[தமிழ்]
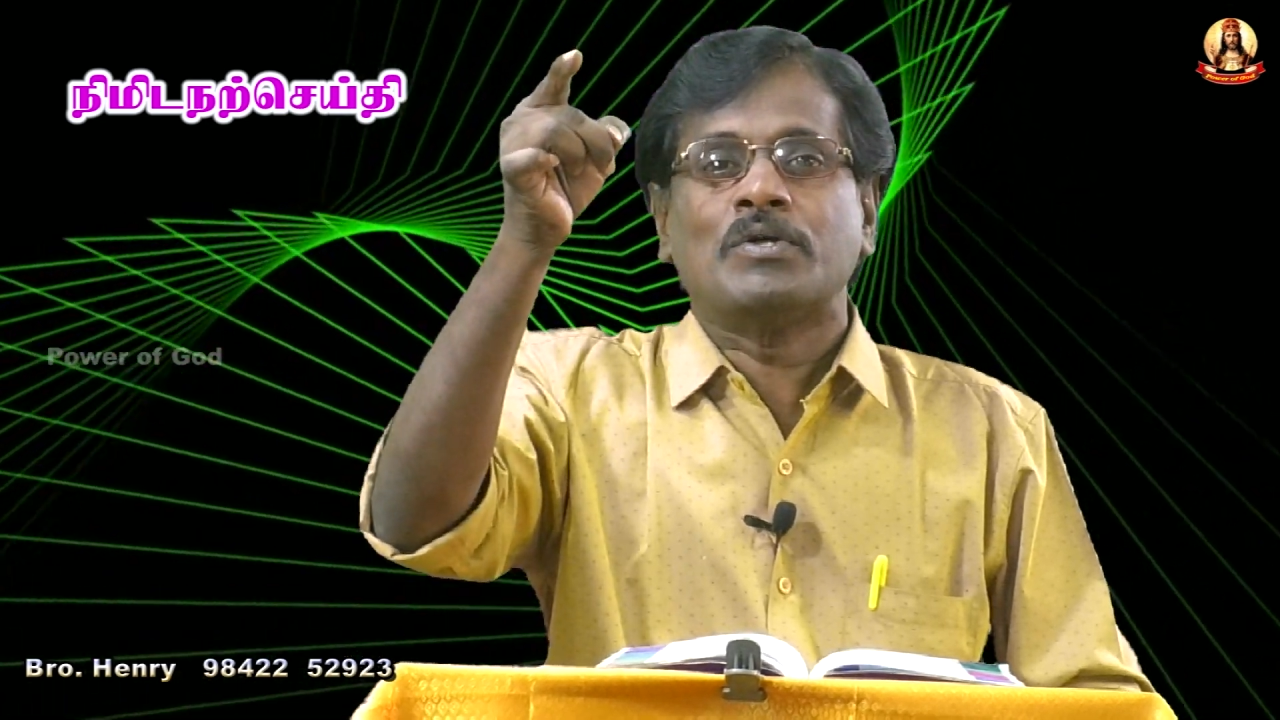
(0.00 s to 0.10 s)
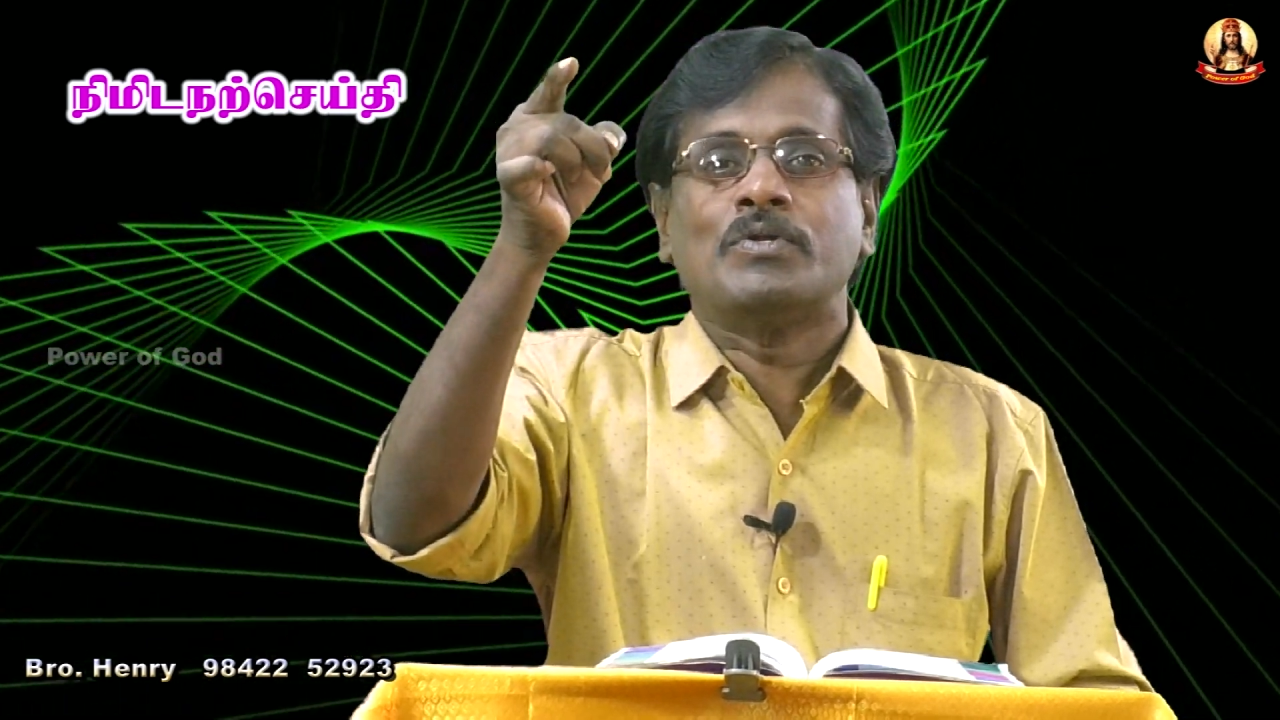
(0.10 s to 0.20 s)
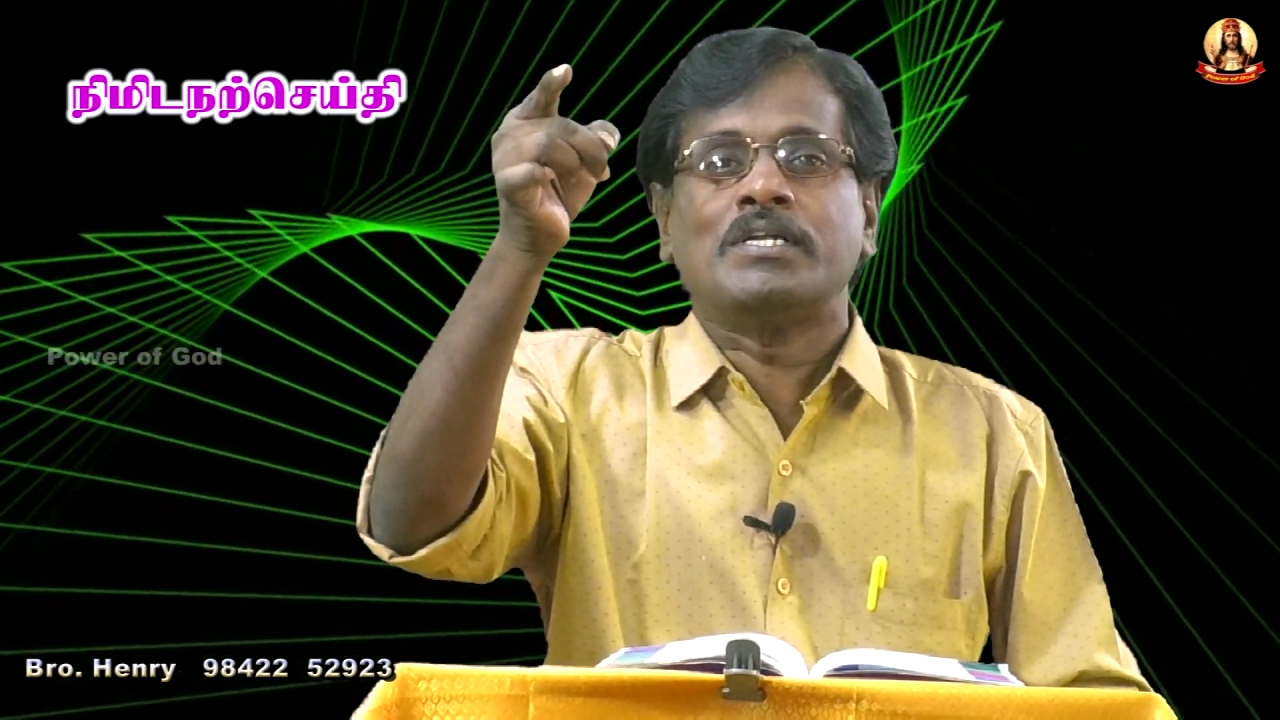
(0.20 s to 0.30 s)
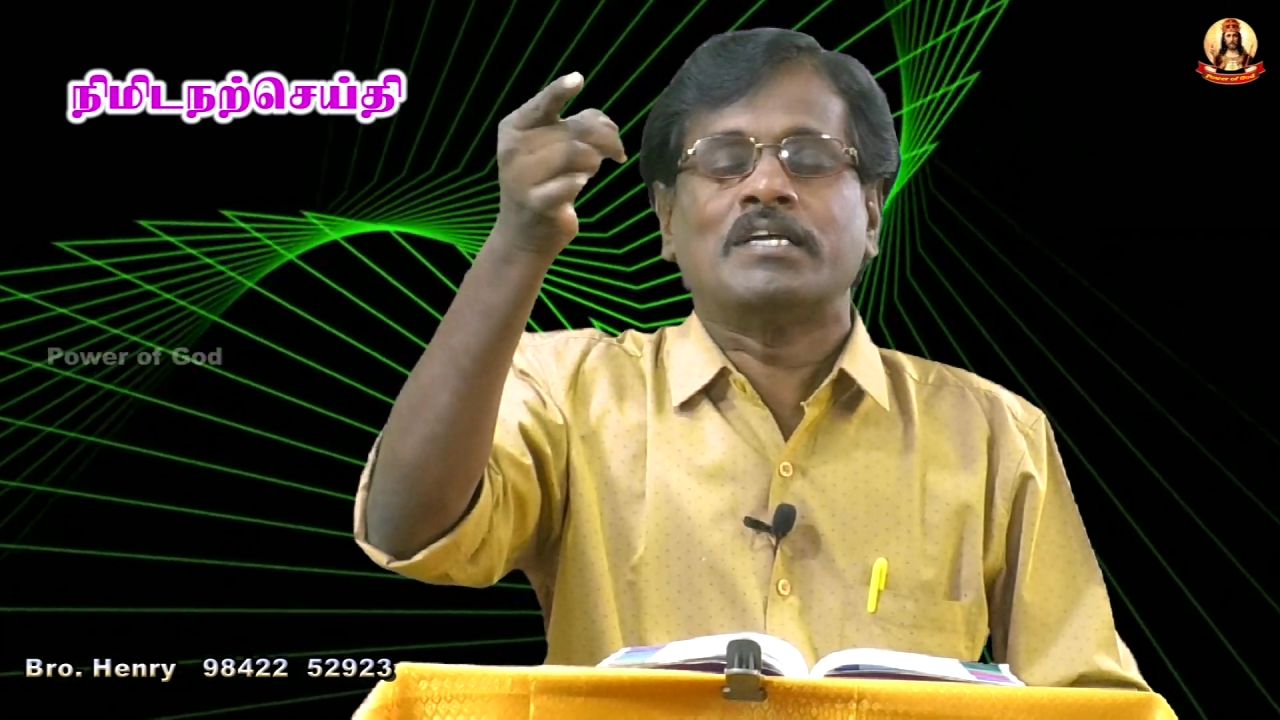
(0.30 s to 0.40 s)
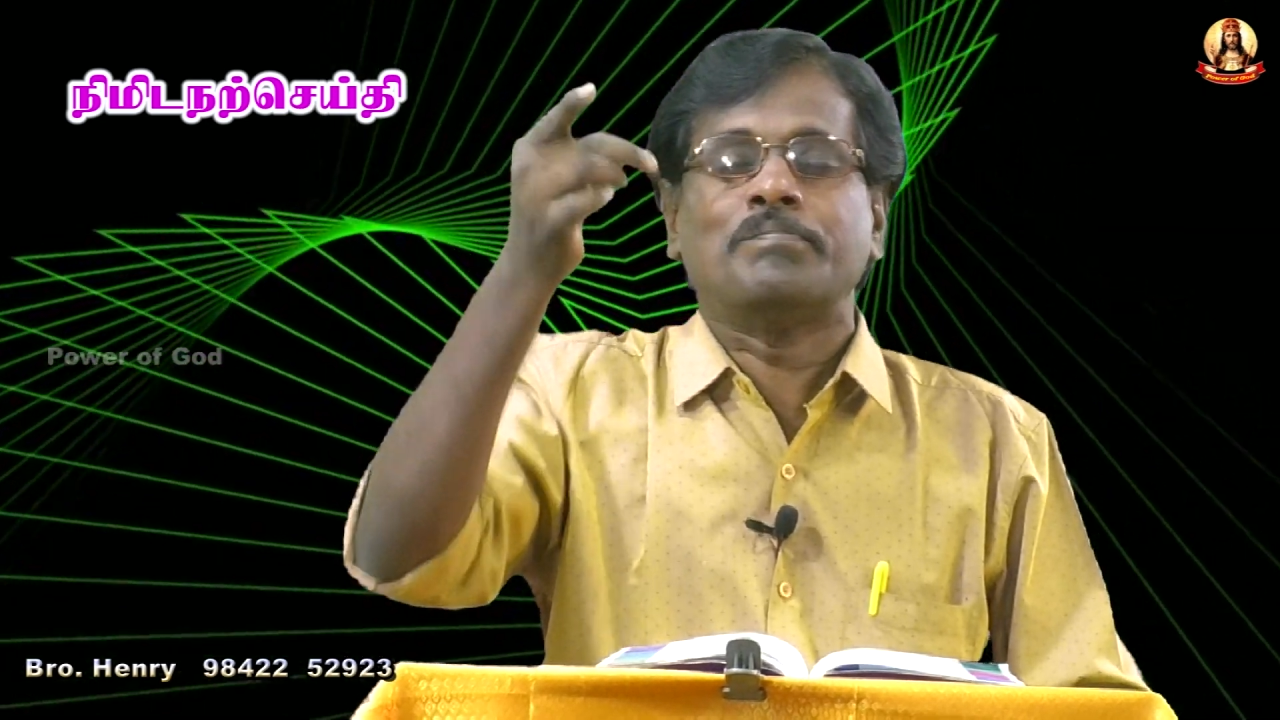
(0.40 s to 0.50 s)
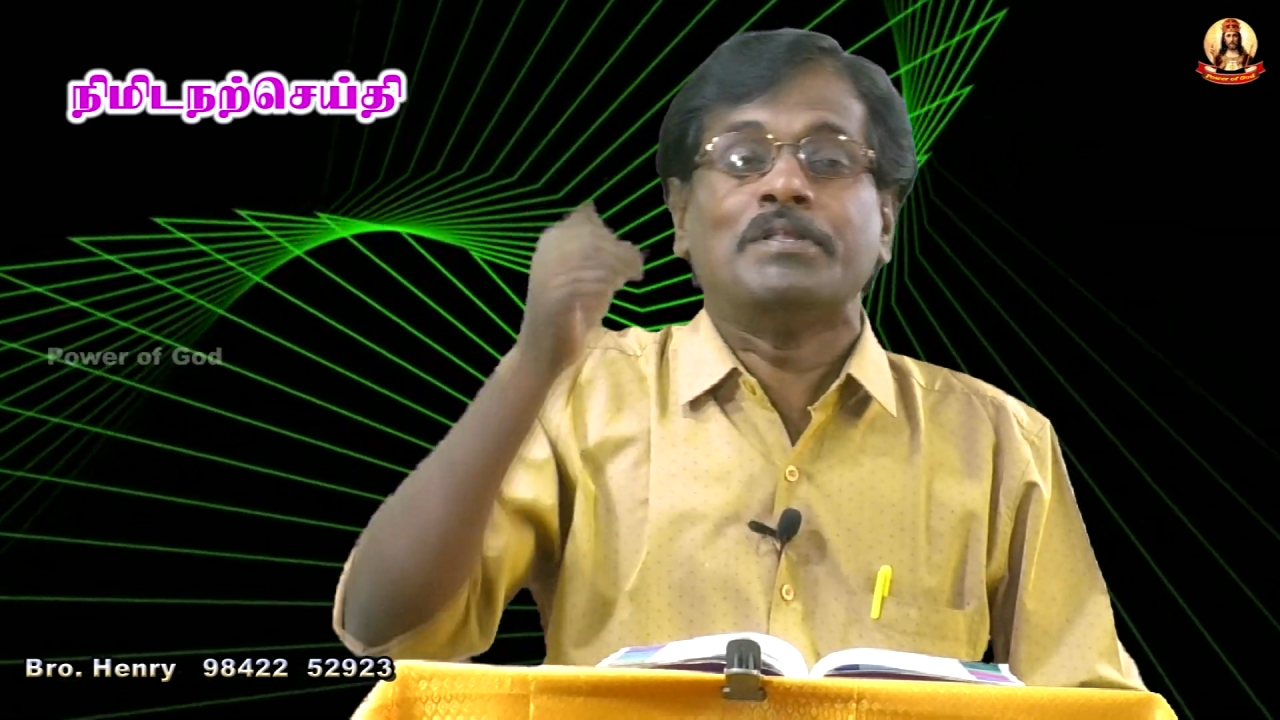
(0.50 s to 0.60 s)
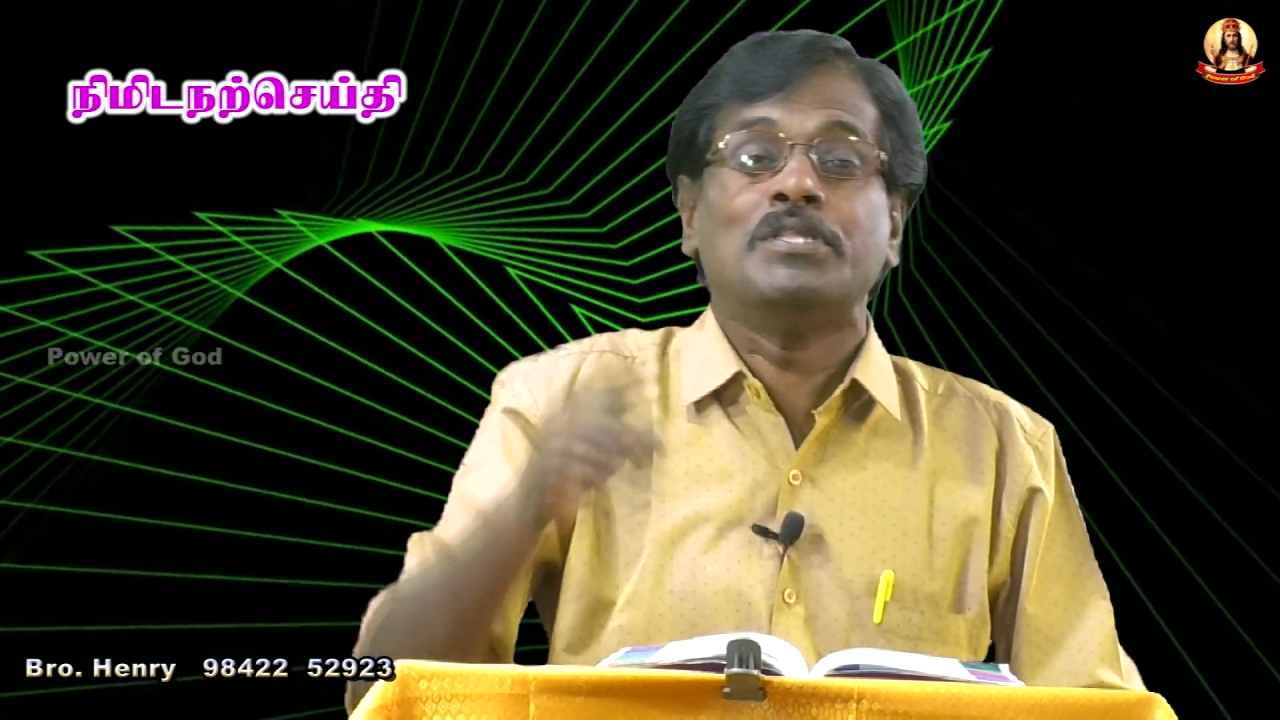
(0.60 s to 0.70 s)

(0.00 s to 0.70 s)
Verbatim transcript: கொள்வதில் நாம்